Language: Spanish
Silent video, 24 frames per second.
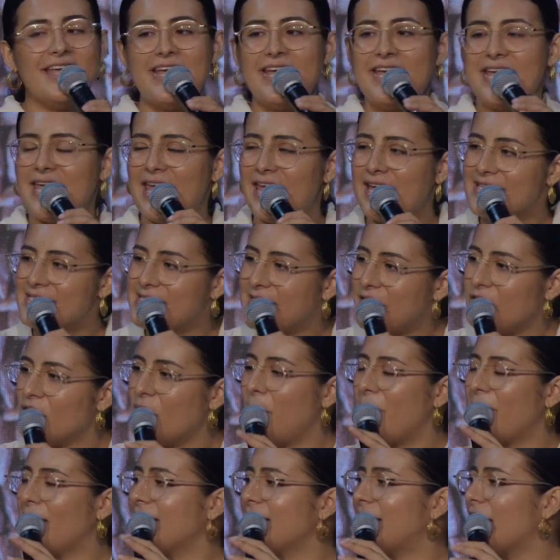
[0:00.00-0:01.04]
Y ella siguió
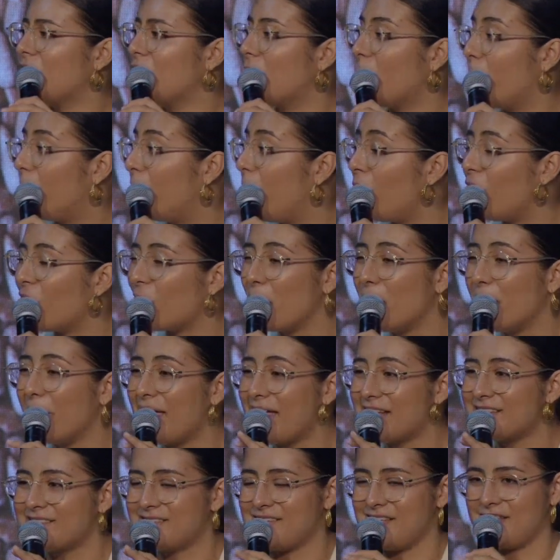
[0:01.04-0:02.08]
plantando por
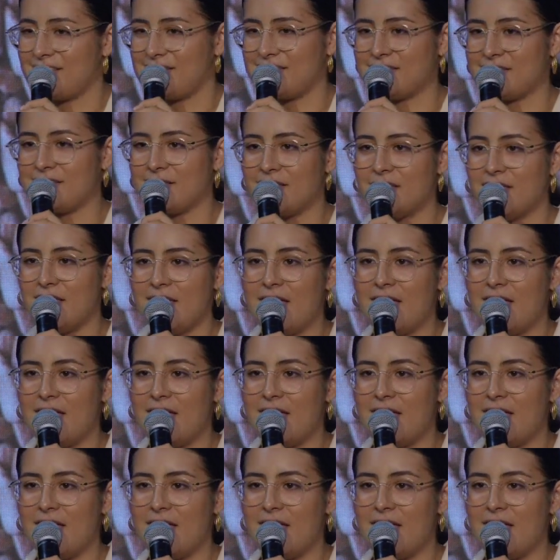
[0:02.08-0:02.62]
meses